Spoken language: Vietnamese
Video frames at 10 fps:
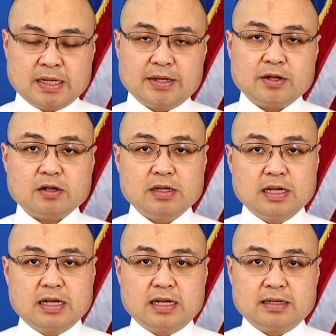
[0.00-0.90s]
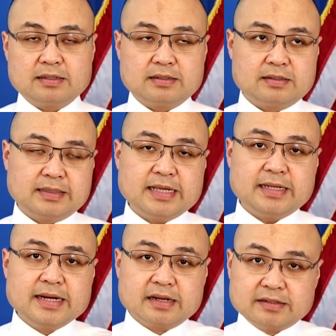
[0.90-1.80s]
Uh, nó uh, cái
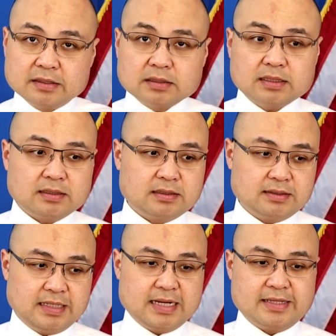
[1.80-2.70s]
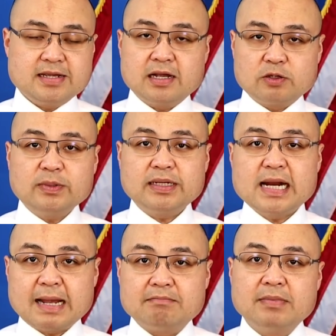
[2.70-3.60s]
cái đợt trước đó thì là chỉ cần chúng ta
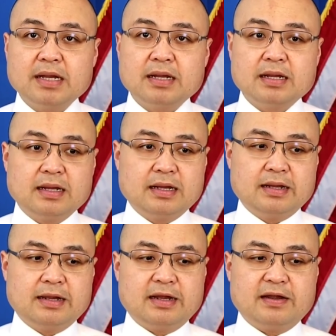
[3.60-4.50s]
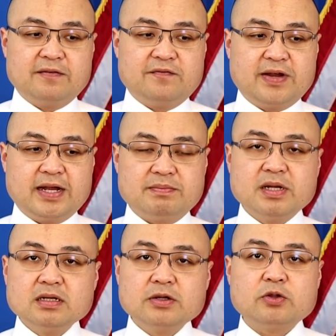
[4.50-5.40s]
đi làm và
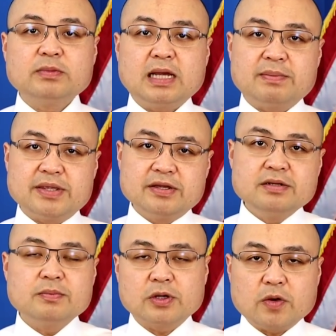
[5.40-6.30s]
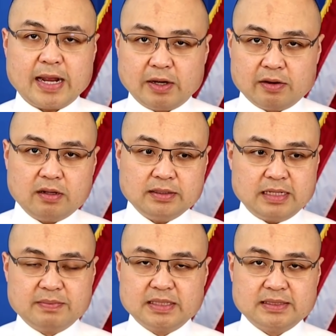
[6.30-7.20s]
mức lương chúng ta mà dưới một cái khoản nào đó
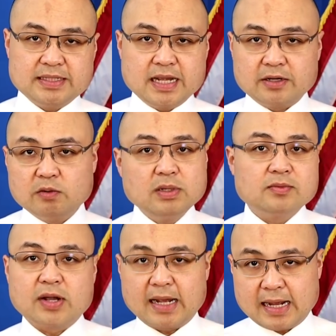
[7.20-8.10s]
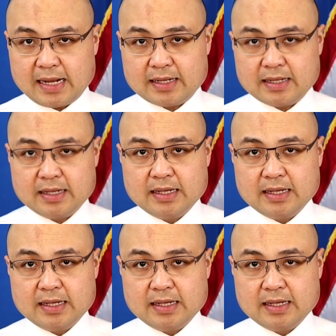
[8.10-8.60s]
thì mình sẽ nhận đúng là 1.200.